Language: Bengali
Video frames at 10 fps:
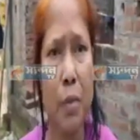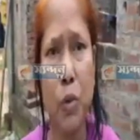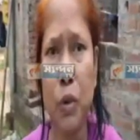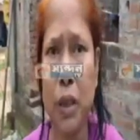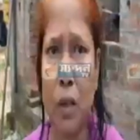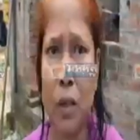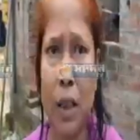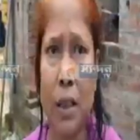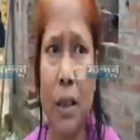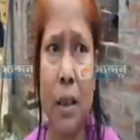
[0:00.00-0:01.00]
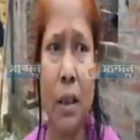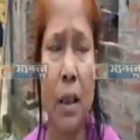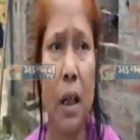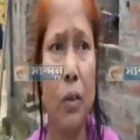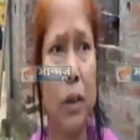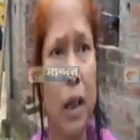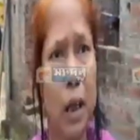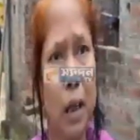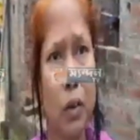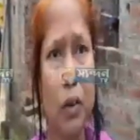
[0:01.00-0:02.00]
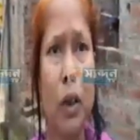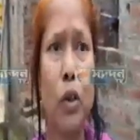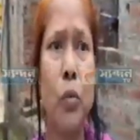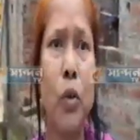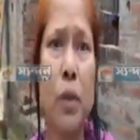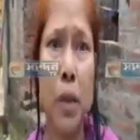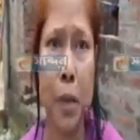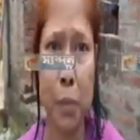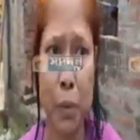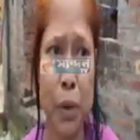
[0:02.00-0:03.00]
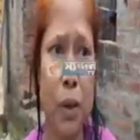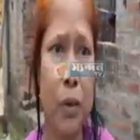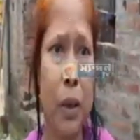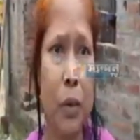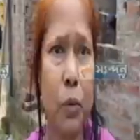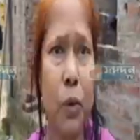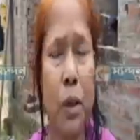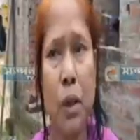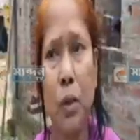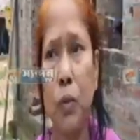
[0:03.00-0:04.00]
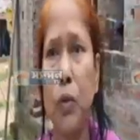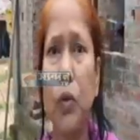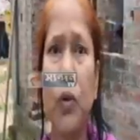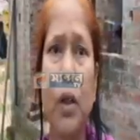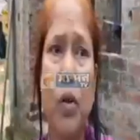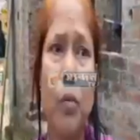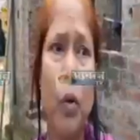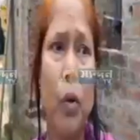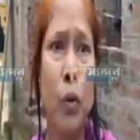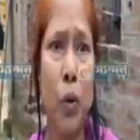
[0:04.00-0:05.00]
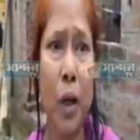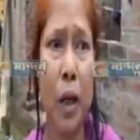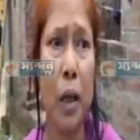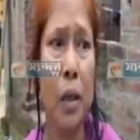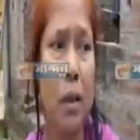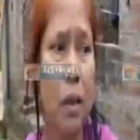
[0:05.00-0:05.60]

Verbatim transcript: সামনে গিয়া হইয়াছি কাউন্সিলার খালা সন্ধ্যার সময় কইছে আমার ব্যবস্থা করে দিব ফোন করি এখন ফোন ধরে না